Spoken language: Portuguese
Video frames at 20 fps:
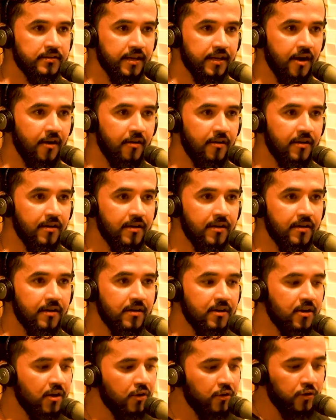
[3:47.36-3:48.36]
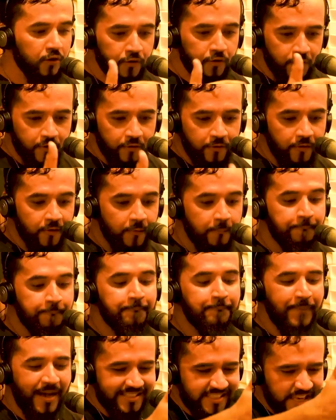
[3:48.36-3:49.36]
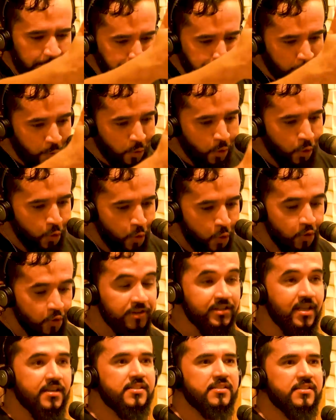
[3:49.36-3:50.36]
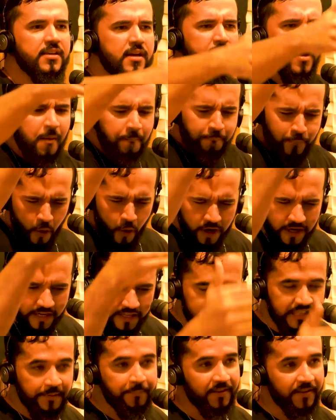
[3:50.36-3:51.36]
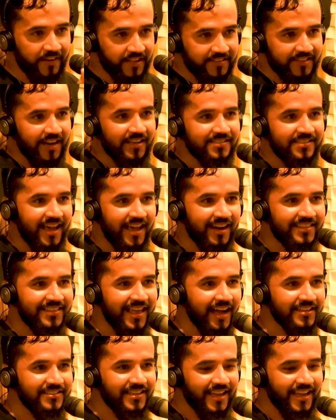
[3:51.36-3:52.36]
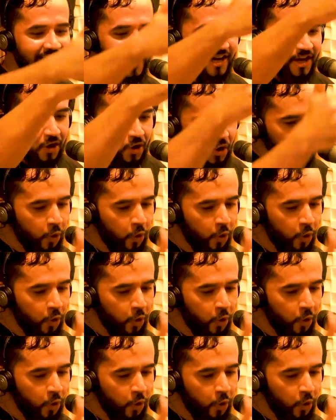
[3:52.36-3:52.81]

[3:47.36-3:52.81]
Entendeu? Uhum. Passei por lutas, por depois a gente vai entrar nessa realidade, né? É.